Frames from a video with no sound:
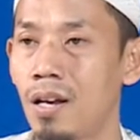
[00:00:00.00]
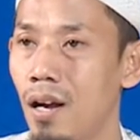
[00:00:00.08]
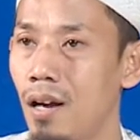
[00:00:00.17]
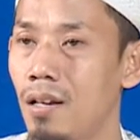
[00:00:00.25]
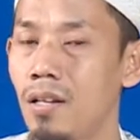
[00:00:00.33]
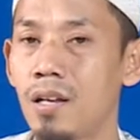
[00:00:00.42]

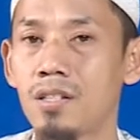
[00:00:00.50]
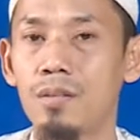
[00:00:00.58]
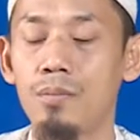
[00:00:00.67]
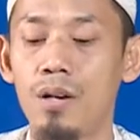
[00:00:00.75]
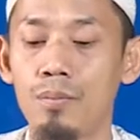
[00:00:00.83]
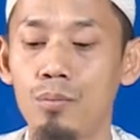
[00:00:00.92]
ada yang
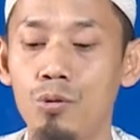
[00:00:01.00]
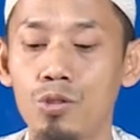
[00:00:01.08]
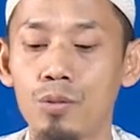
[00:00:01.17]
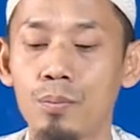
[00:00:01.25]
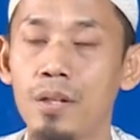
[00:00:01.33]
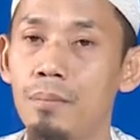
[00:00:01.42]
90%.
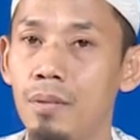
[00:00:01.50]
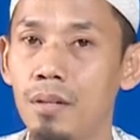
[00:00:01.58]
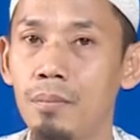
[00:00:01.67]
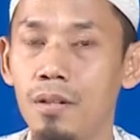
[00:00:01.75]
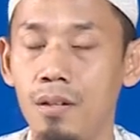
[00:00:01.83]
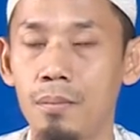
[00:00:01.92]

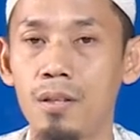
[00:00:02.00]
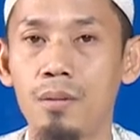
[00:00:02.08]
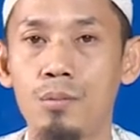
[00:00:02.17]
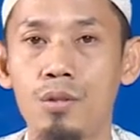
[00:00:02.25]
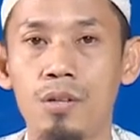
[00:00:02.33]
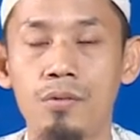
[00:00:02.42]
Berbeda-beda
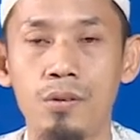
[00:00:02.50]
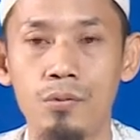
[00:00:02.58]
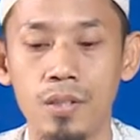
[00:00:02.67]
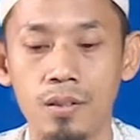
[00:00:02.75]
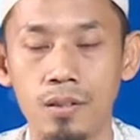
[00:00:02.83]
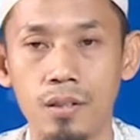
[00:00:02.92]

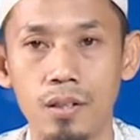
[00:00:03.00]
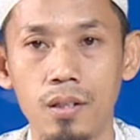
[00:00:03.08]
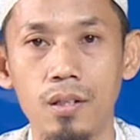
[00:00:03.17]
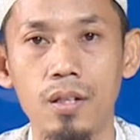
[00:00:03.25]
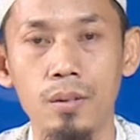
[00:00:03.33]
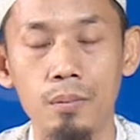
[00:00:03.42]
mutafawid.
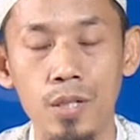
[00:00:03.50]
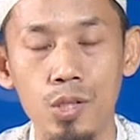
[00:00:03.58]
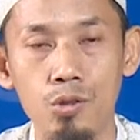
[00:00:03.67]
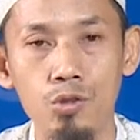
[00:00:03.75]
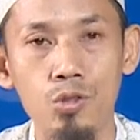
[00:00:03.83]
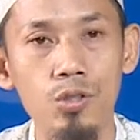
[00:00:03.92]

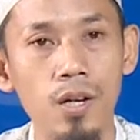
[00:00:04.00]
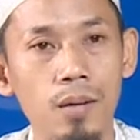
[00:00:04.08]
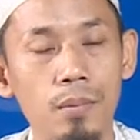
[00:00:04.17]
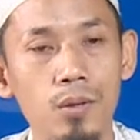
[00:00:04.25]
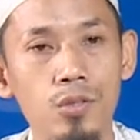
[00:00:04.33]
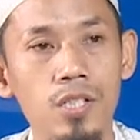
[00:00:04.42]
Begitu juga
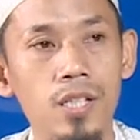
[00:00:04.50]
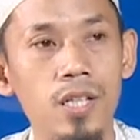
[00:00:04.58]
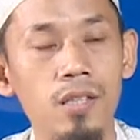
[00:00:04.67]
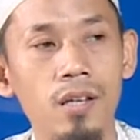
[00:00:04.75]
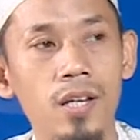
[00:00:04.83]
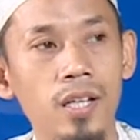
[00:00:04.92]
manusia
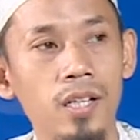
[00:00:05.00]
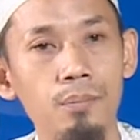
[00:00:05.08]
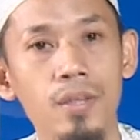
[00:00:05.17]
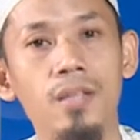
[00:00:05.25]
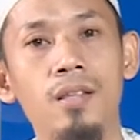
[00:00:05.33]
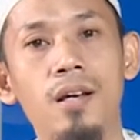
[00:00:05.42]
kita lihat
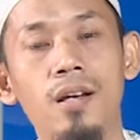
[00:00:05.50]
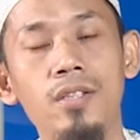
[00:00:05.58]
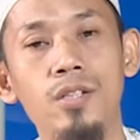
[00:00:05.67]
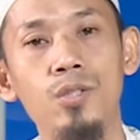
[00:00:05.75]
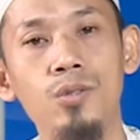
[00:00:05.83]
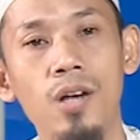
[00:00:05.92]

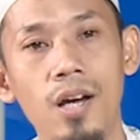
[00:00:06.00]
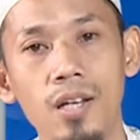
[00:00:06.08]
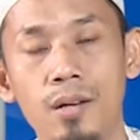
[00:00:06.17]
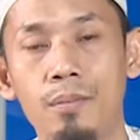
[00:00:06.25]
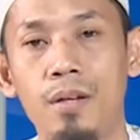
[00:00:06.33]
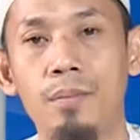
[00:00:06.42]
kepintarannya juga ada
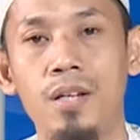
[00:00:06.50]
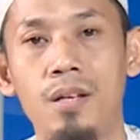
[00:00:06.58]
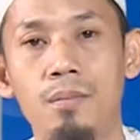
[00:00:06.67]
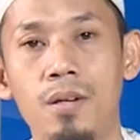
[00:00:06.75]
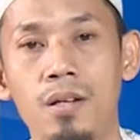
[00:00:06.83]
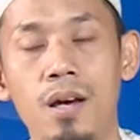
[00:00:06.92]
yang
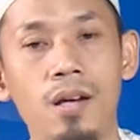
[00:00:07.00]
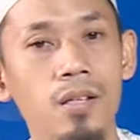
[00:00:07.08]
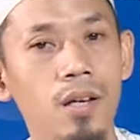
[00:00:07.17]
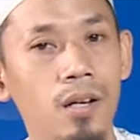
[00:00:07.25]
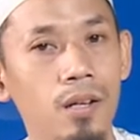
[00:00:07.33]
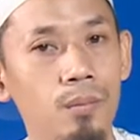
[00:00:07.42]
berbeda-beda, ada
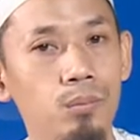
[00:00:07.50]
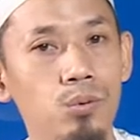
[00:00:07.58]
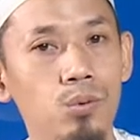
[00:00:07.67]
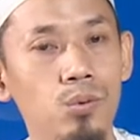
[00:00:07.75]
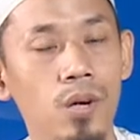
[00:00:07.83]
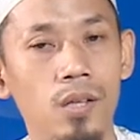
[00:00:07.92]
yang
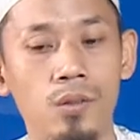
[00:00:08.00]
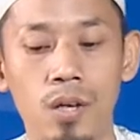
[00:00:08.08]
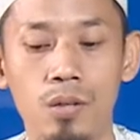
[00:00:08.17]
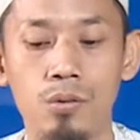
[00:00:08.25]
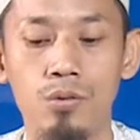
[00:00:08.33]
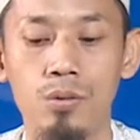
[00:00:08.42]
60 atau
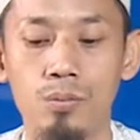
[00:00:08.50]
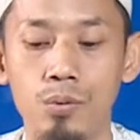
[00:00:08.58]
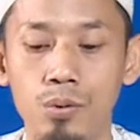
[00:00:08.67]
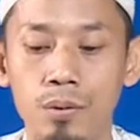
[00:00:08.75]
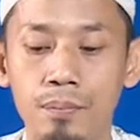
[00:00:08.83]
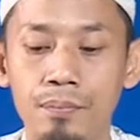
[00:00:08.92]
yang 70.
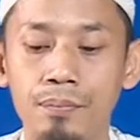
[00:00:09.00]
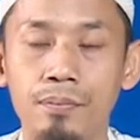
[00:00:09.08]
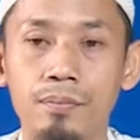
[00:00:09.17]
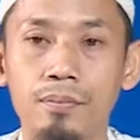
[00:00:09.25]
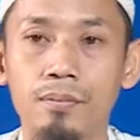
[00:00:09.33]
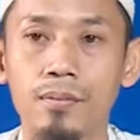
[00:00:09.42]

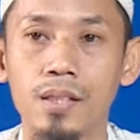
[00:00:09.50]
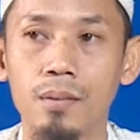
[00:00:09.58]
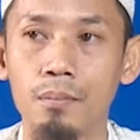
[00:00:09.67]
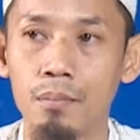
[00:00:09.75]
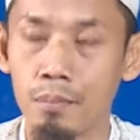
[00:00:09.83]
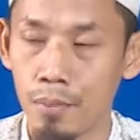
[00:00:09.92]

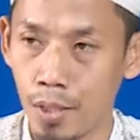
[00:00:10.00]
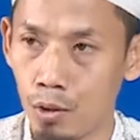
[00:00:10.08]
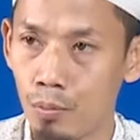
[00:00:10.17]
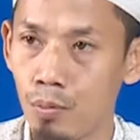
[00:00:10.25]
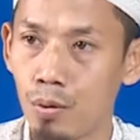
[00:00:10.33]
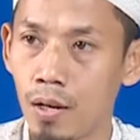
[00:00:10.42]

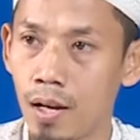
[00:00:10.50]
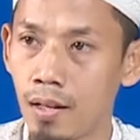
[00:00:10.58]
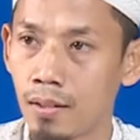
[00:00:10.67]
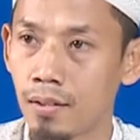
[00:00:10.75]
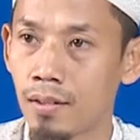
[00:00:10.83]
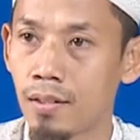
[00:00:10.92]
Begitu pula
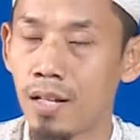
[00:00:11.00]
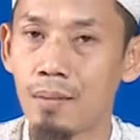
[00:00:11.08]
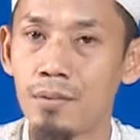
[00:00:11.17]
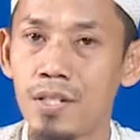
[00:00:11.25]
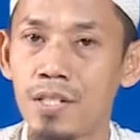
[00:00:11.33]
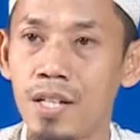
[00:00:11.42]
dalam
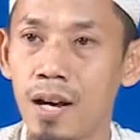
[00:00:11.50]
sisi